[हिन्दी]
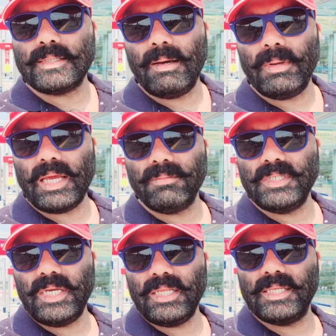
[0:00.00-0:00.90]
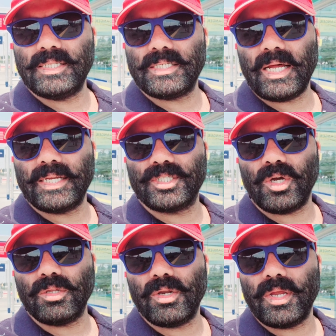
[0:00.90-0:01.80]
अस्सलाम वालेकुम जी दिस इज
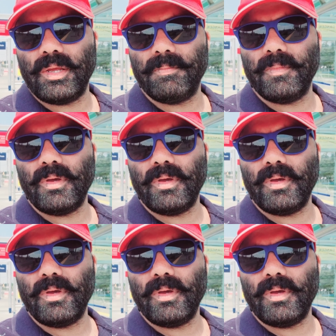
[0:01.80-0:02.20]
तारिक चौधरी